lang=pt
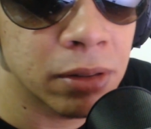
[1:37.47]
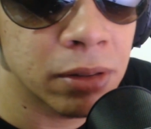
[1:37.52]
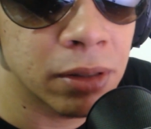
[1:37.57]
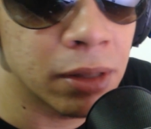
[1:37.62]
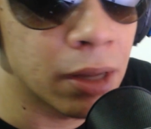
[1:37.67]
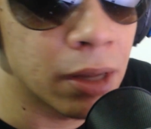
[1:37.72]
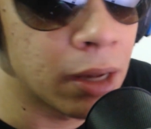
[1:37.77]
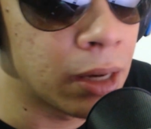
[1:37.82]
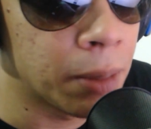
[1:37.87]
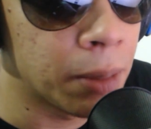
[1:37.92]

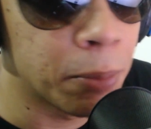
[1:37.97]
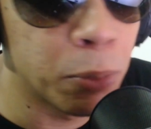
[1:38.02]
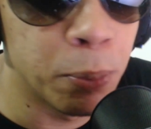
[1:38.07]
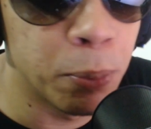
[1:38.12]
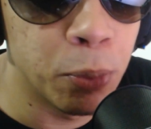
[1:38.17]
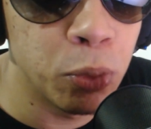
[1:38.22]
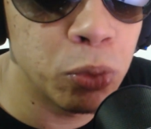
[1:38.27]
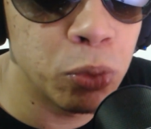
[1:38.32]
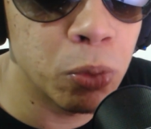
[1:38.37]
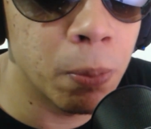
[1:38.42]
mas
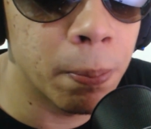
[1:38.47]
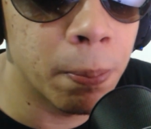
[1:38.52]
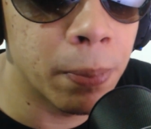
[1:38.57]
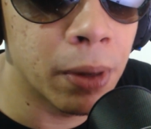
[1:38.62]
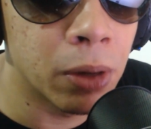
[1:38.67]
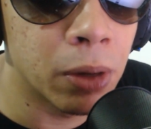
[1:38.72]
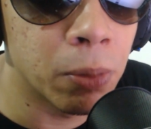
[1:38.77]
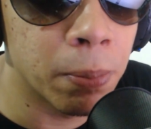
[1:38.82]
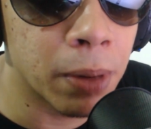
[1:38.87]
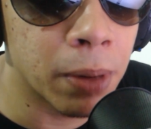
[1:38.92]
daria
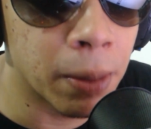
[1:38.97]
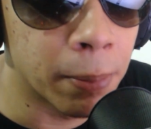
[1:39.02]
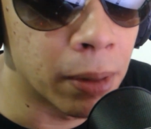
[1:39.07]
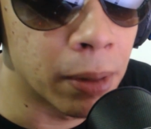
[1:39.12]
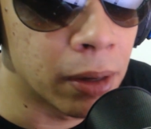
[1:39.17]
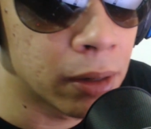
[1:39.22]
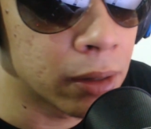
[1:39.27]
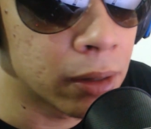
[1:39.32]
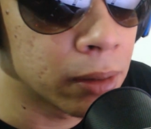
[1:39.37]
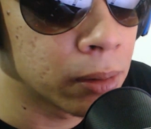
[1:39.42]
muito pano
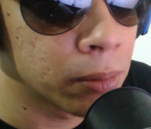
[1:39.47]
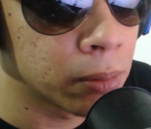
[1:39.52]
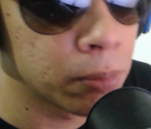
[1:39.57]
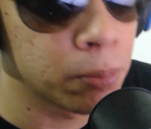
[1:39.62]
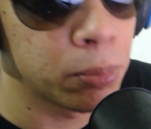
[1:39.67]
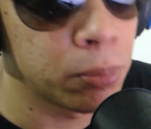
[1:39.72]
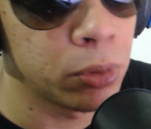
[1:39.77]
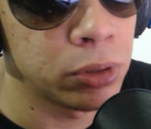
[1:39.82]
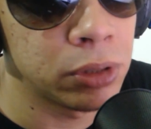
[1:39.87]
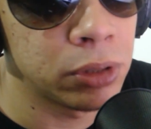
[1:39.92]
para manga.